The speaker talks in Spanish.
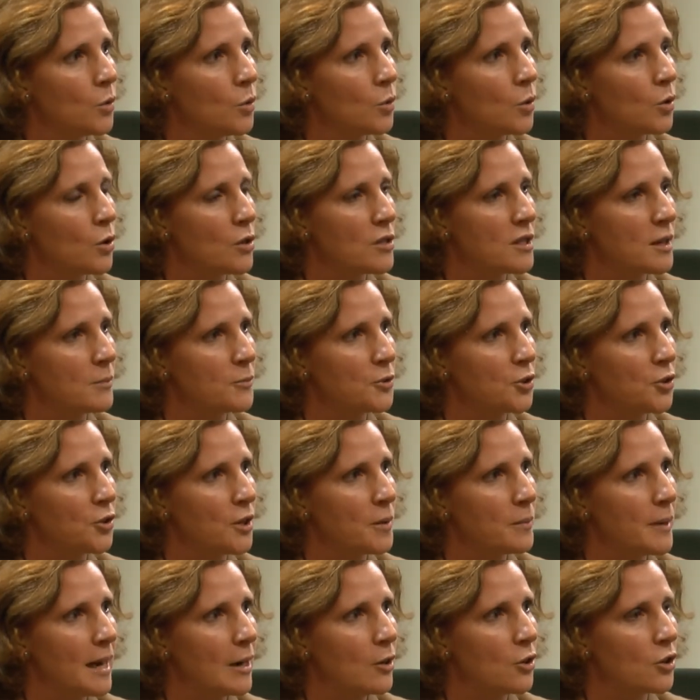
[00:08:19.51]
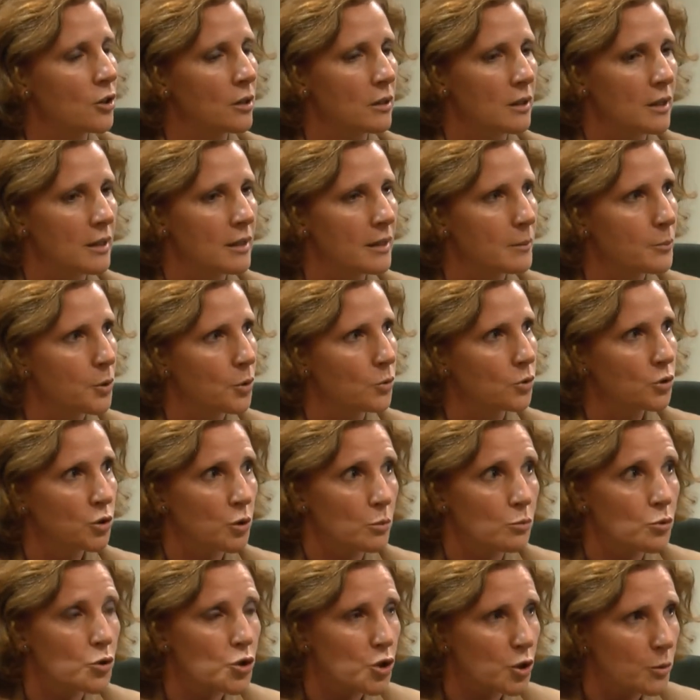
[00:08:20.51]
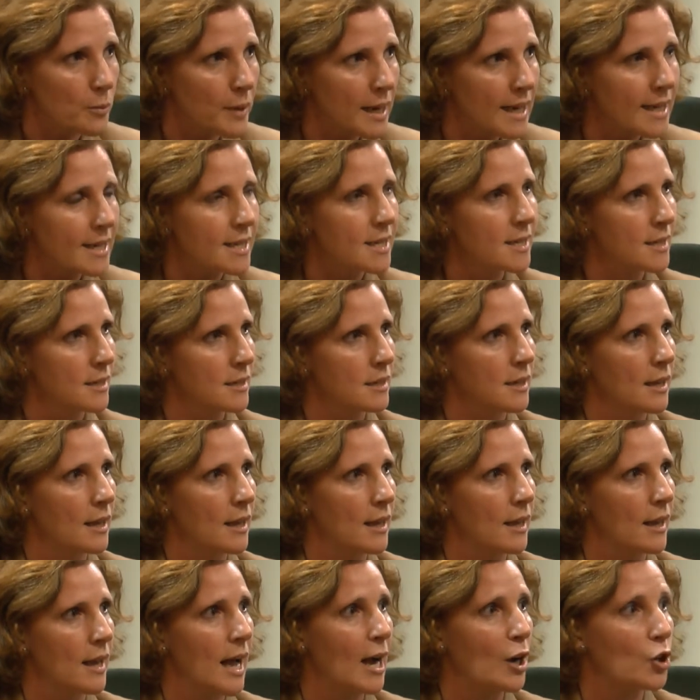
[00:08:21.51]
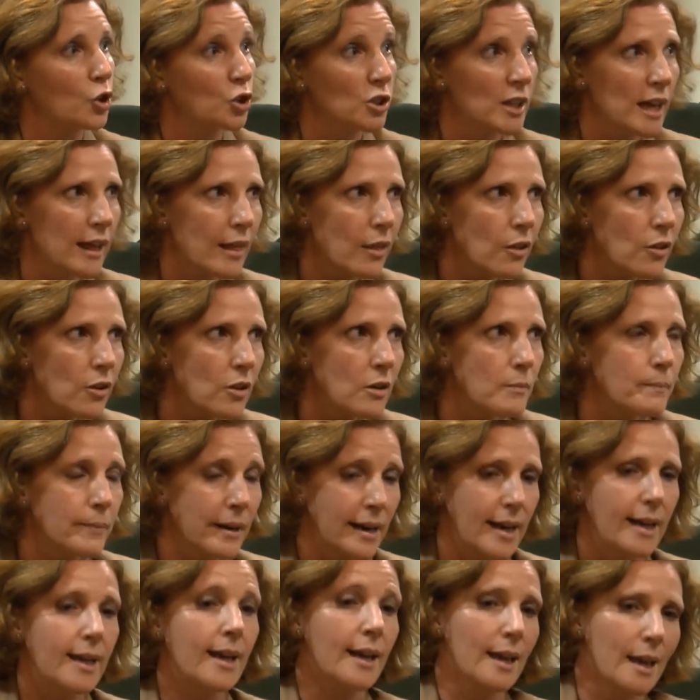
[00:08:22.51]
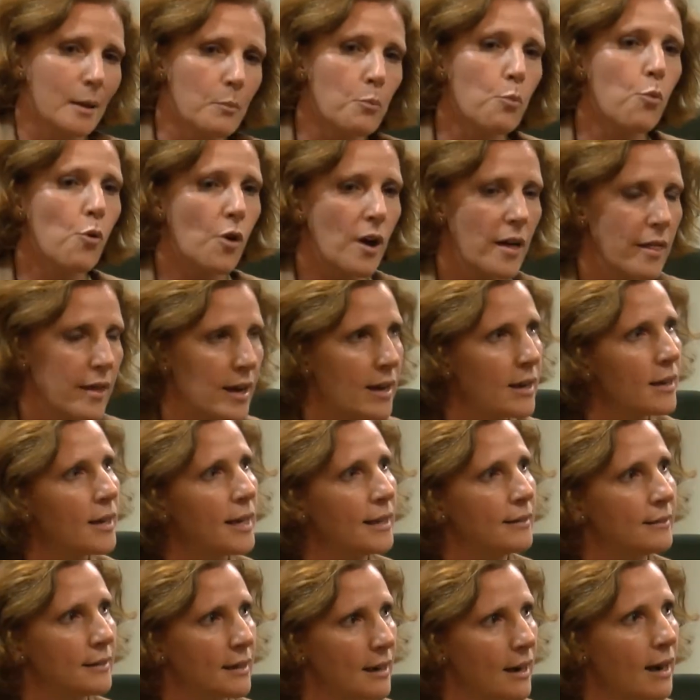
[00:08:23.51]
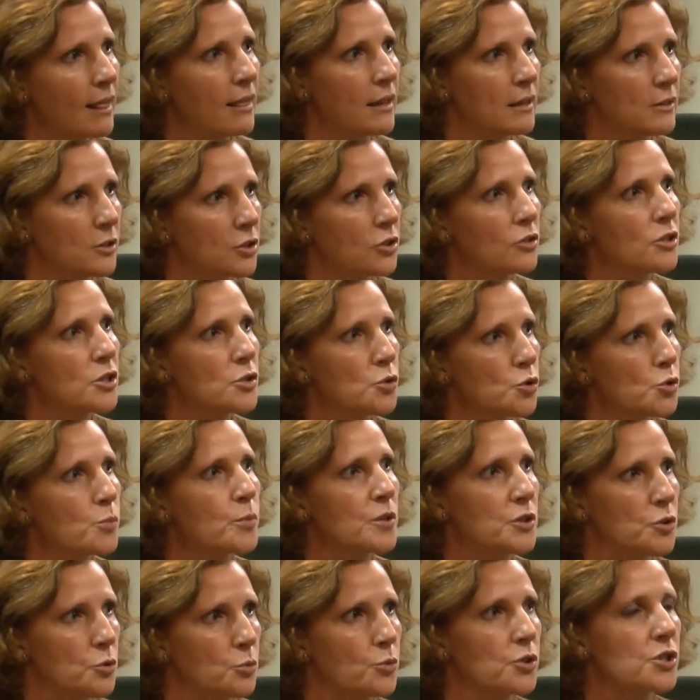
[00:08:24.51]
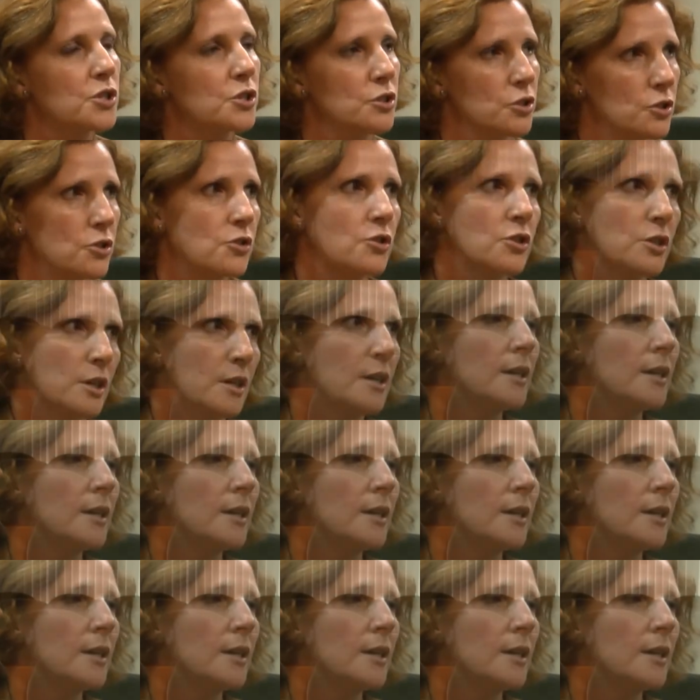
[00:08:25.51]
un concepto de valor y de producto mucho más eh, acotado, para que pueda entrar dentro de sus presupuestos